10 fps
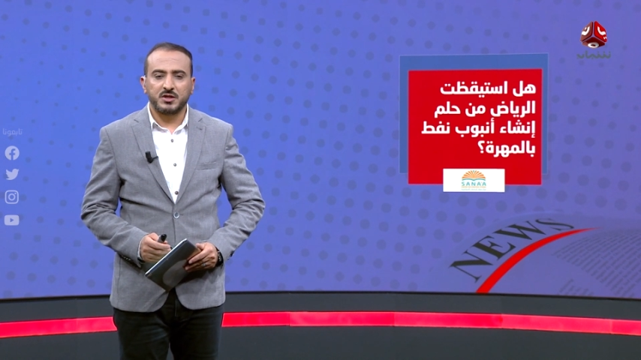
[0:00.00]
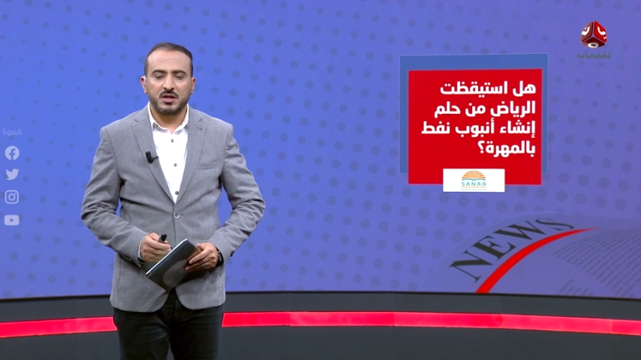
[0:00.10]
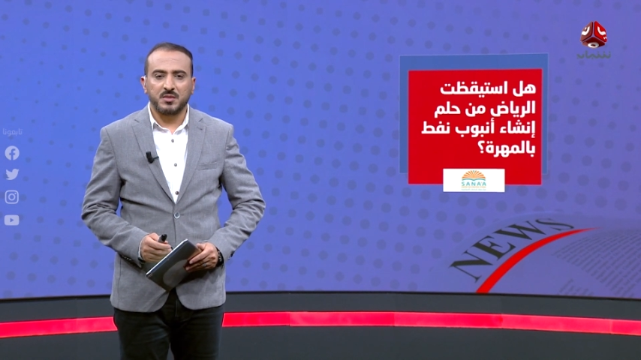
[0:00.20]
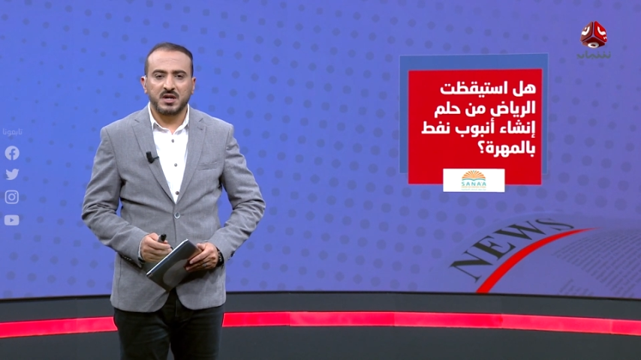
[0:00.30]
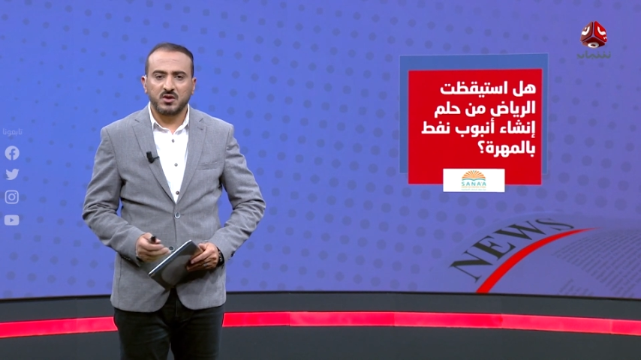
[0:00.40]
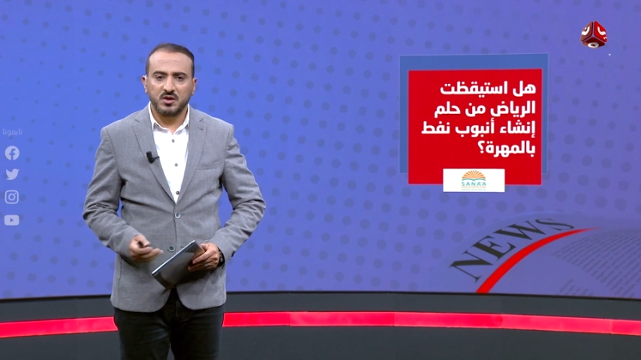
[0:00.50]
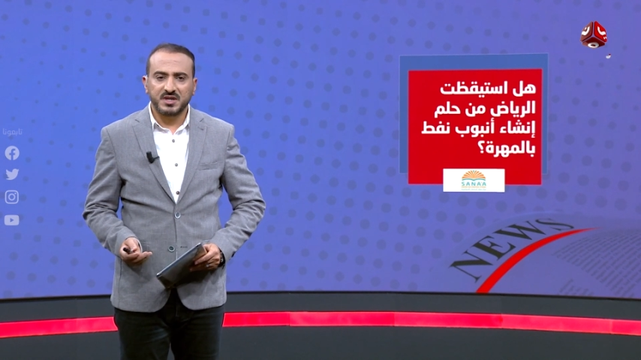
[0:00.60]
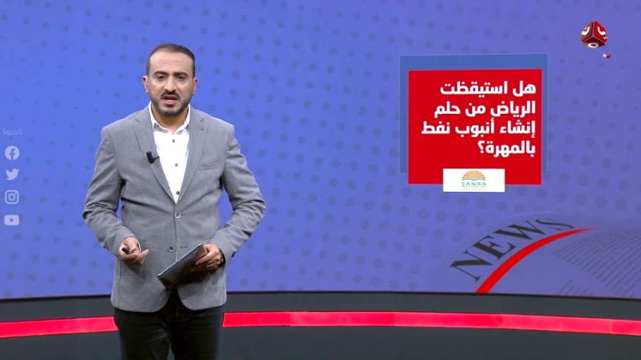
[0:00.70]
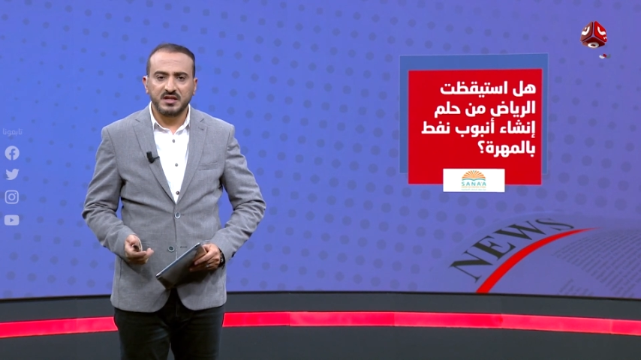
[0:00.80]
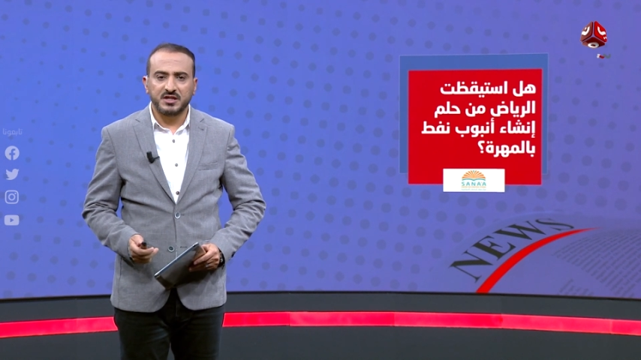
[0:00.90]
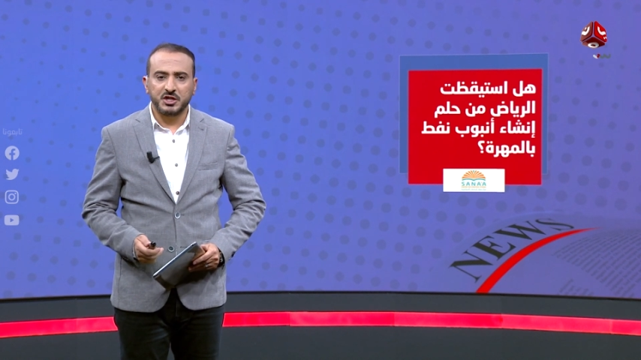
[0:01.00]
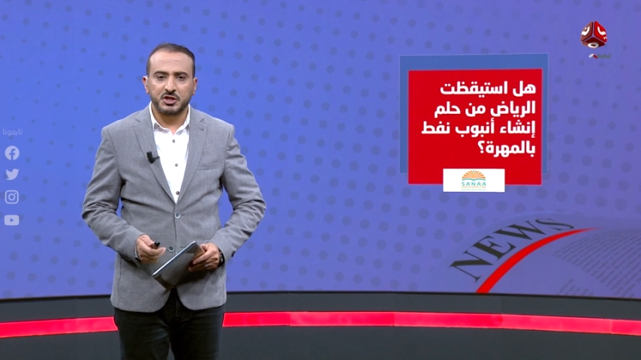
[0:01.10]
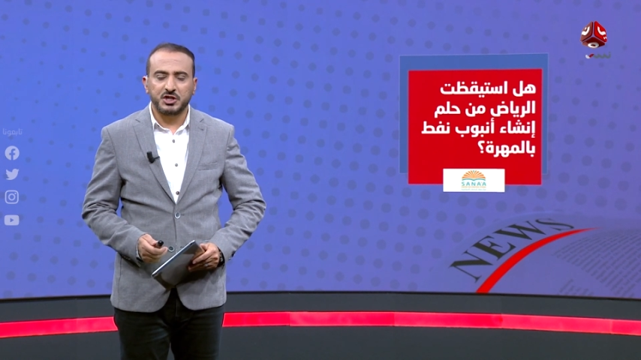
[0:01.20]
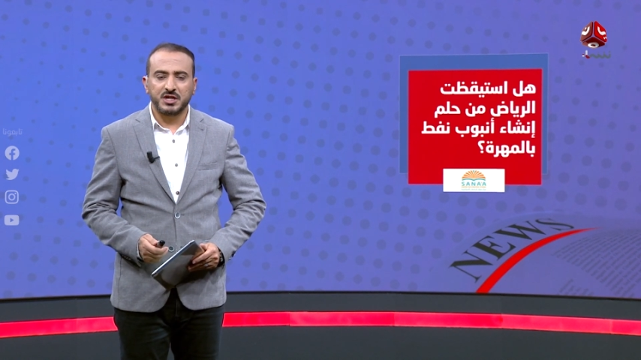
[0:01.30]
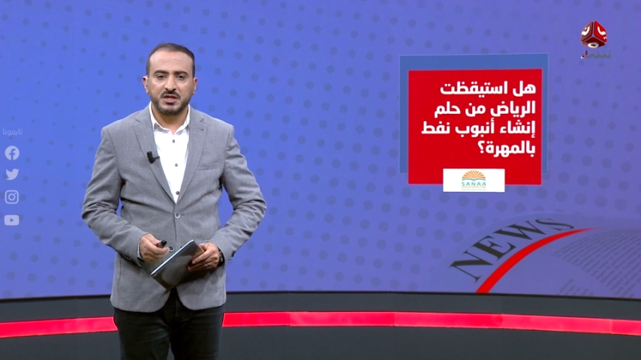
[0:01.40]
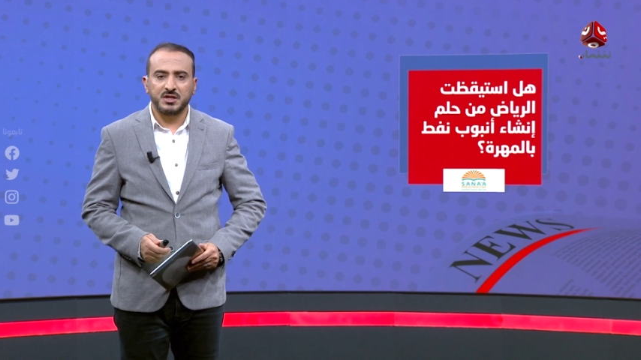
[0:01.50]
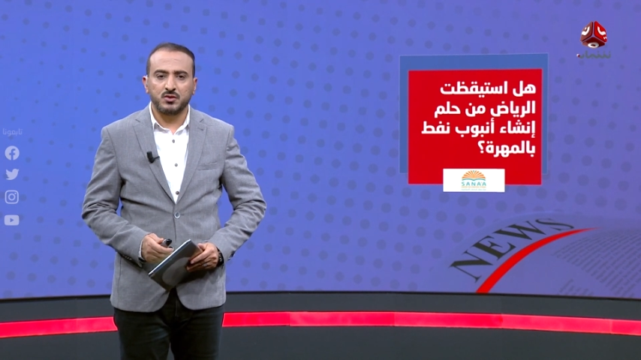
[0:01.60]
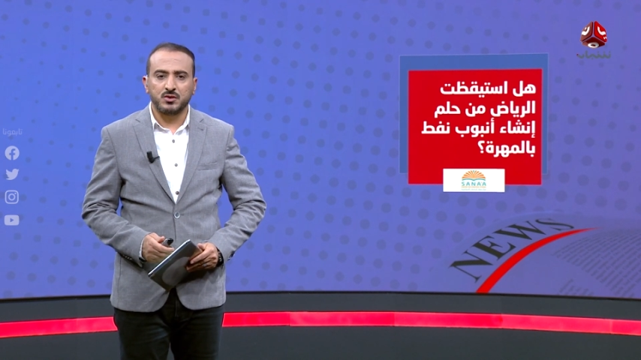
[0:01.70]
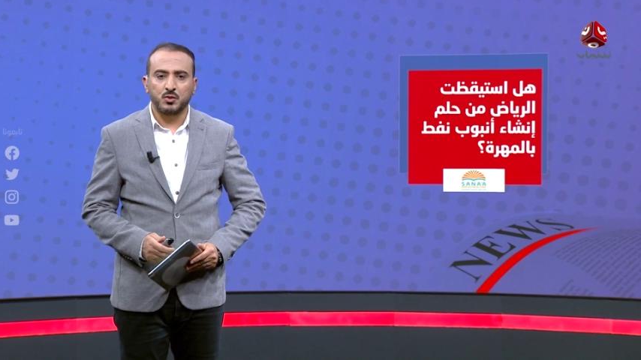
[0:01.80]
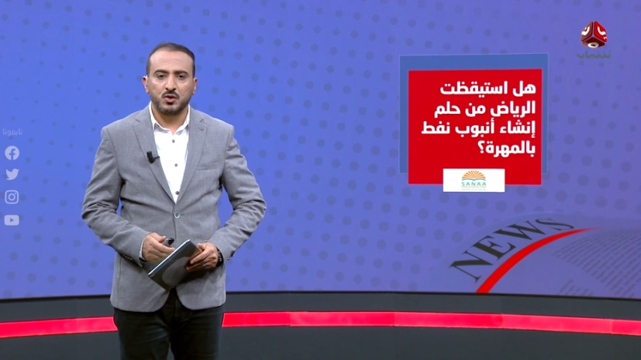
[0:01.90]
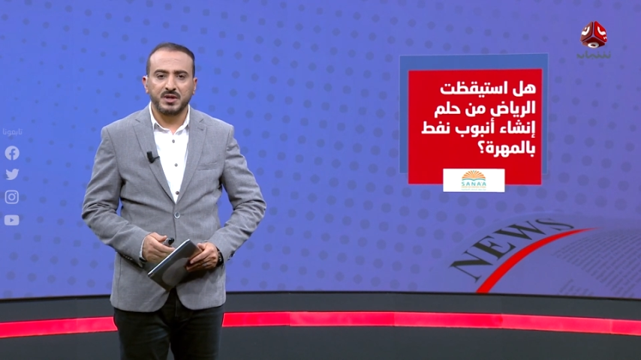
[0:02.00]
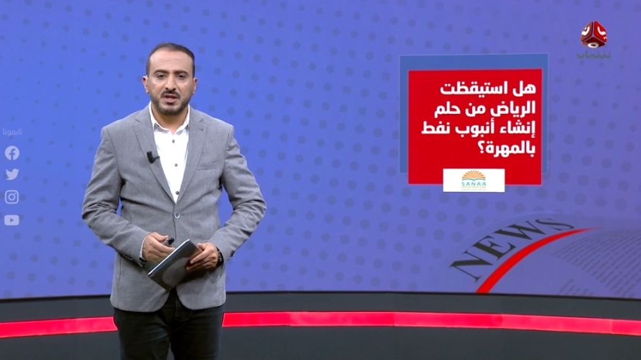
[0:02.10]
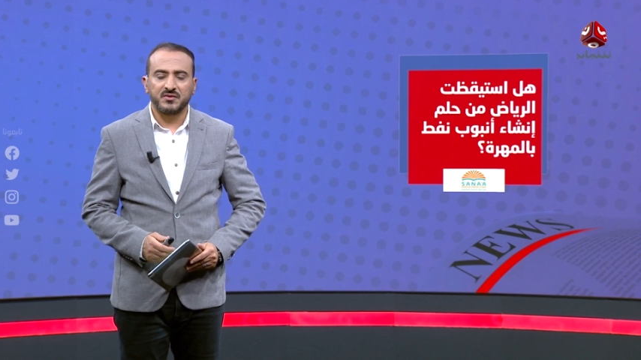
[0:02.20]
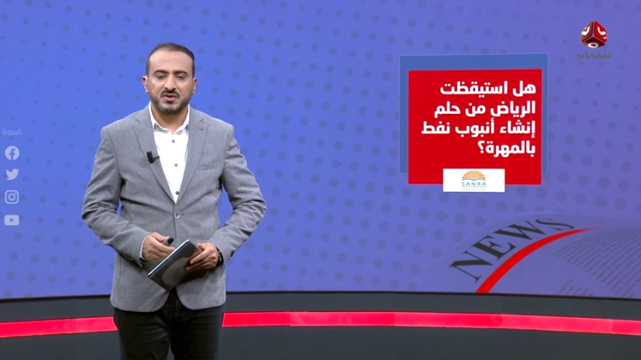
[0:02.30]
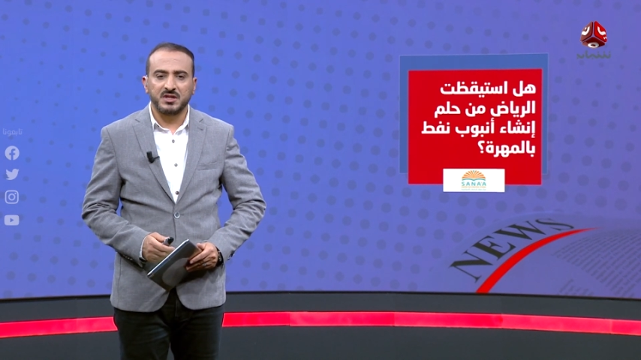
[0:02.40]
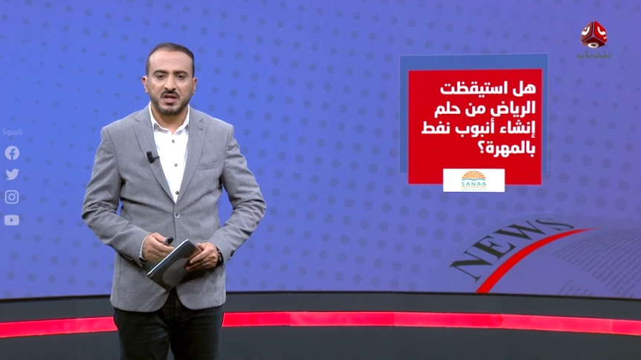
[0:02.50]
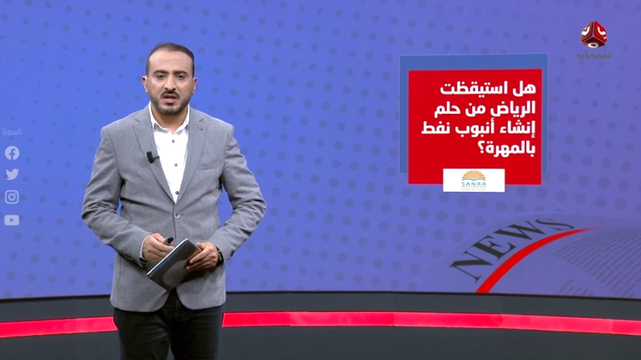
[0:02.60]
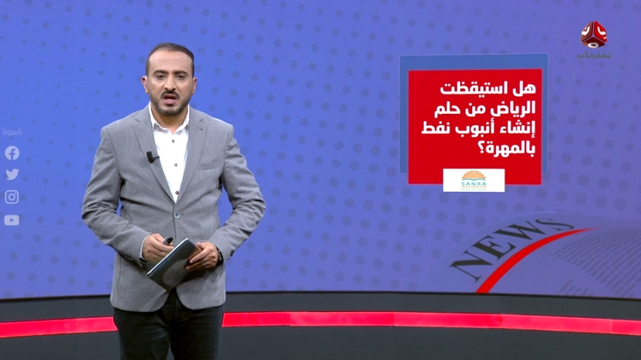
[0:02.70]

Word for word: المهر وإمكانية إنشاء أنبوب نفطي